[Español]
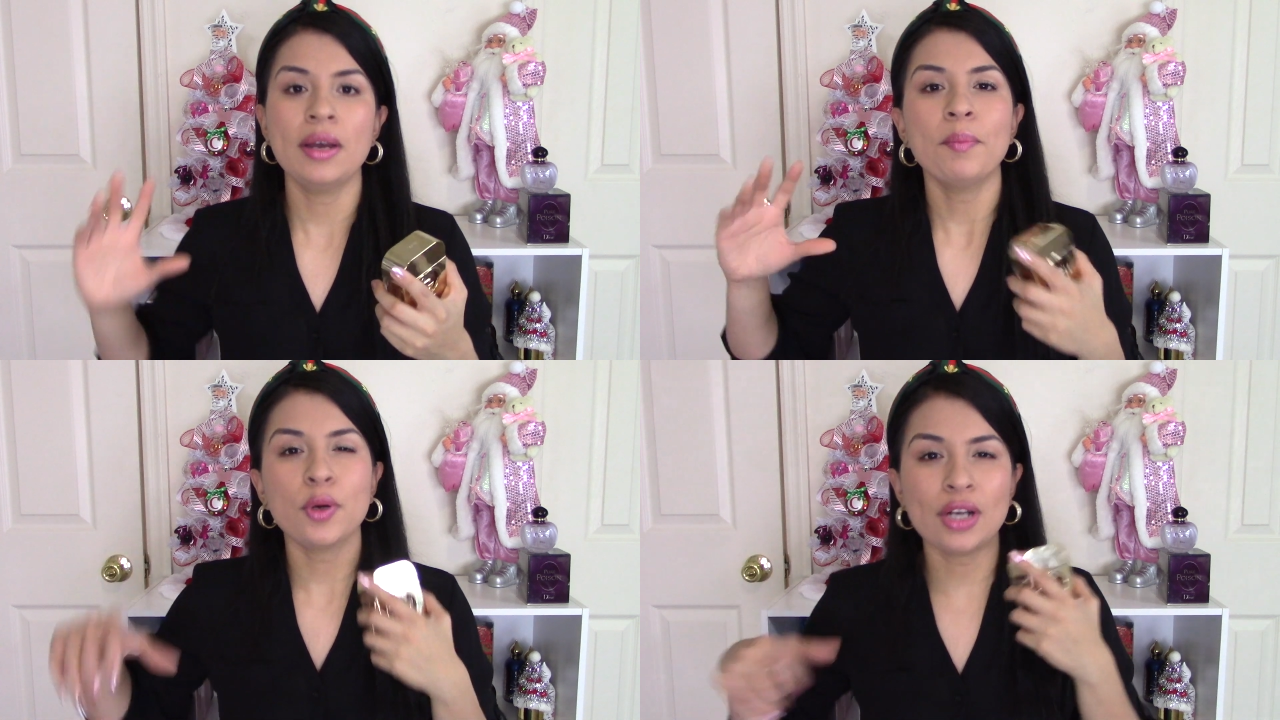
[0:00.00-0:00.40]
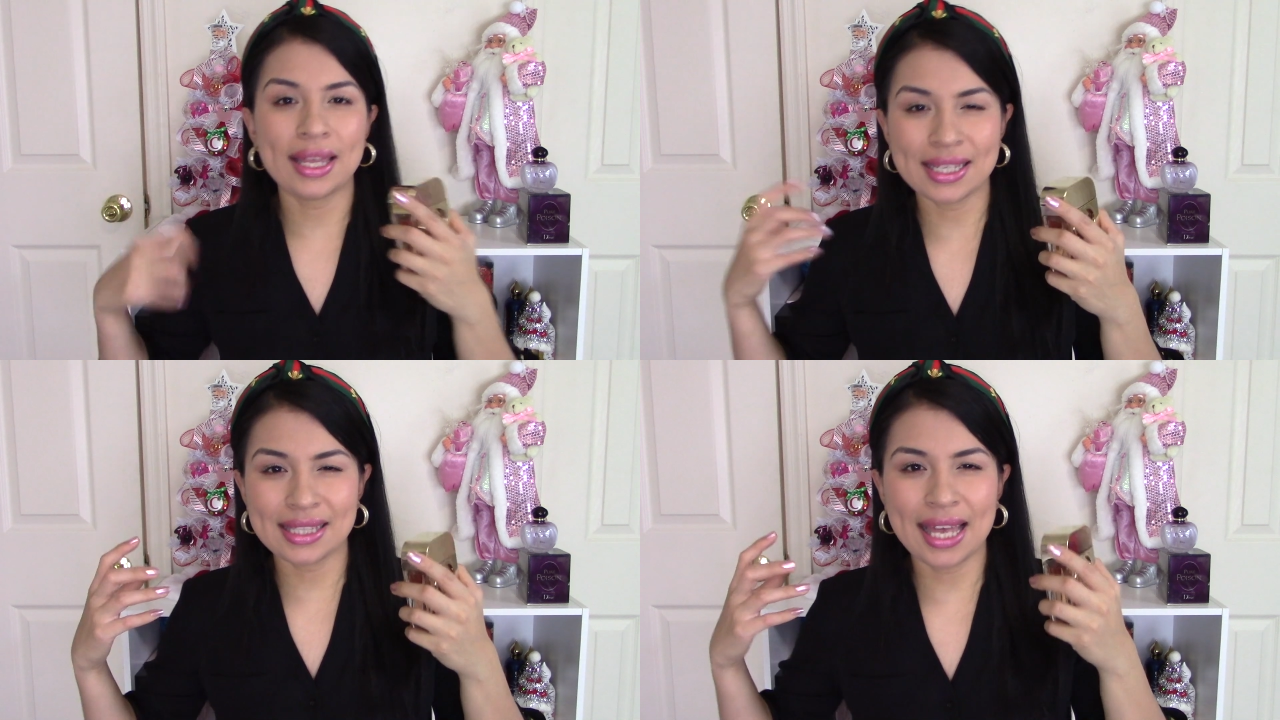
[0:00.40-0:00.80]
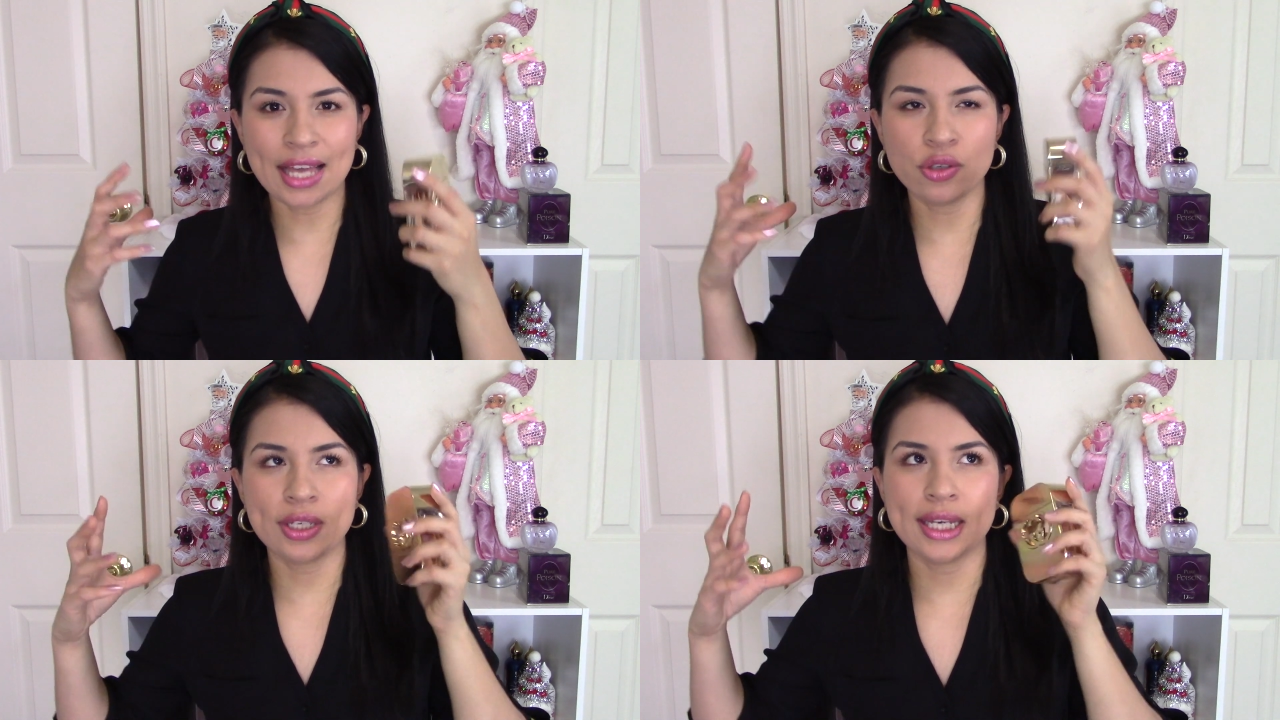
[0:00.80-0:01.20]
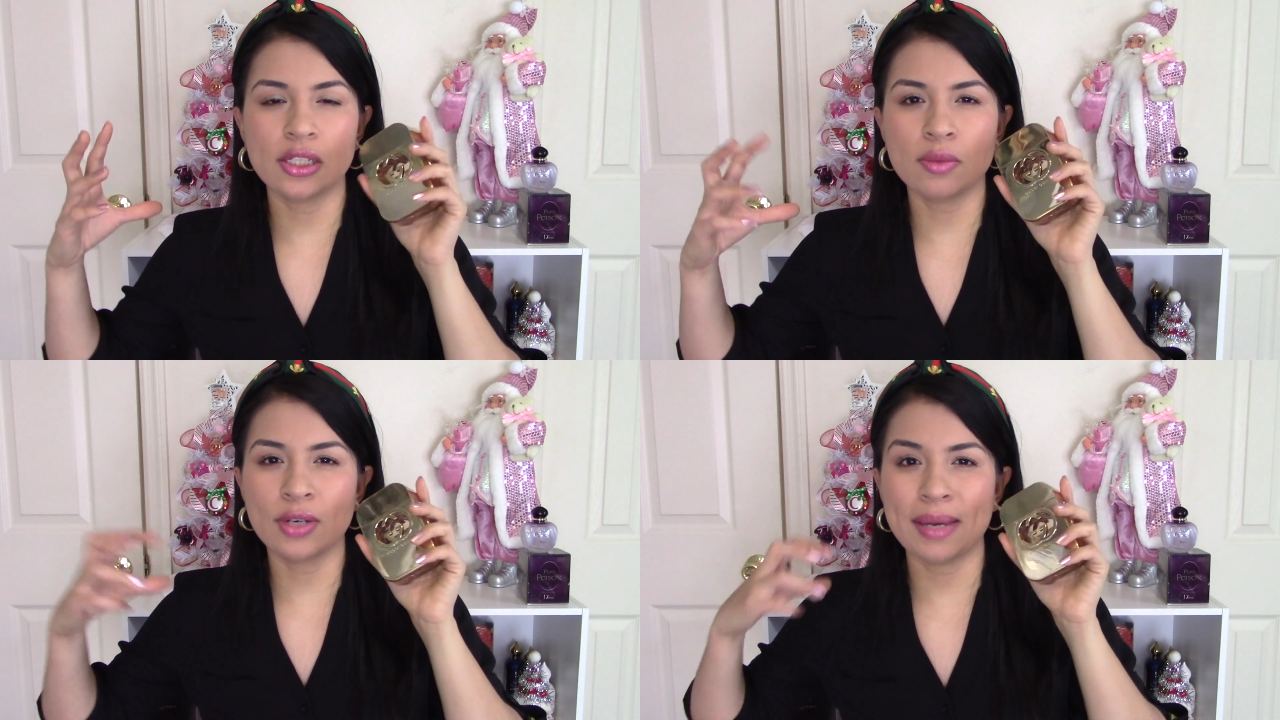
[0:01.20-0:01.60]
Pero la de este año ya es
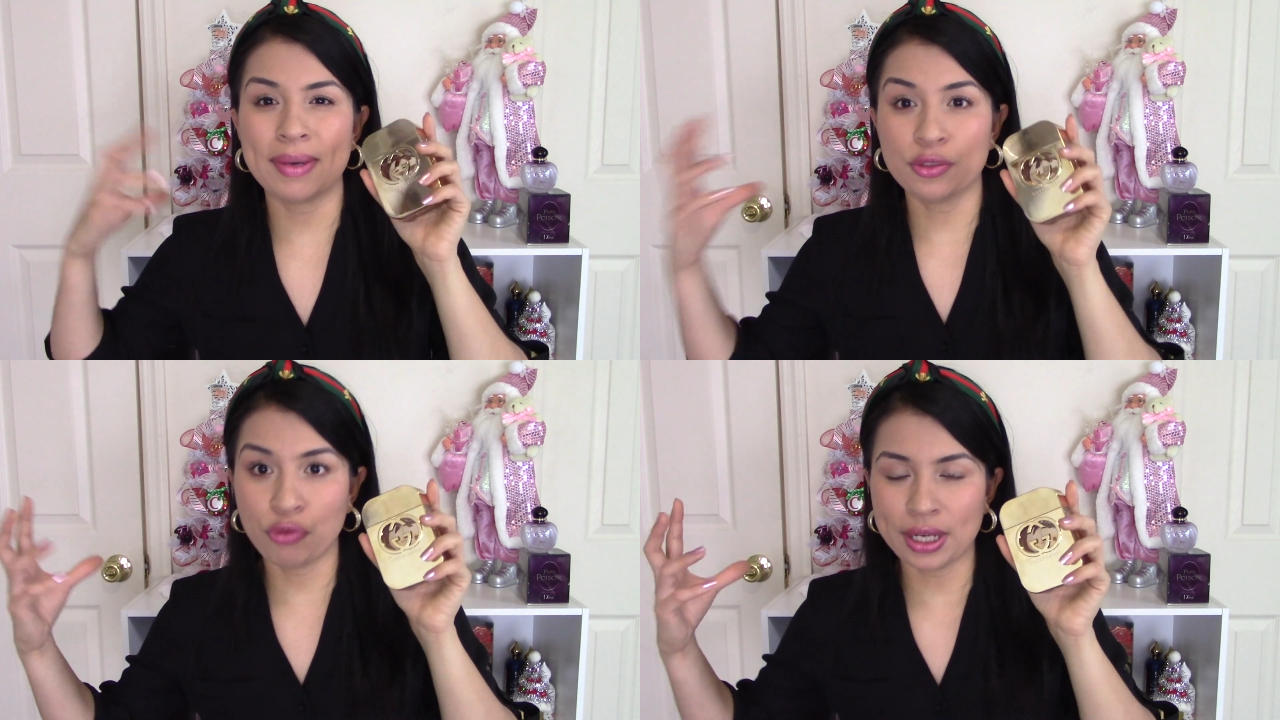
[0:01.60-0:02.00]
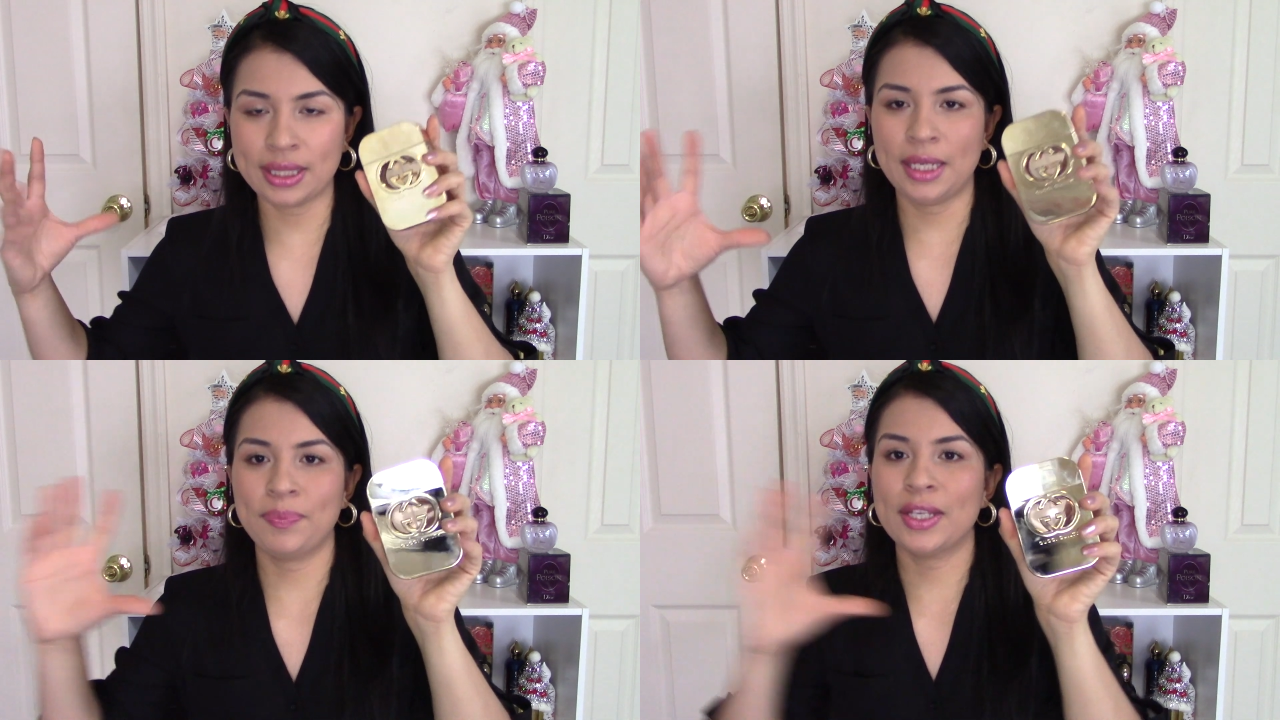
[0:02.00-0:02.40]
como que más fuerte.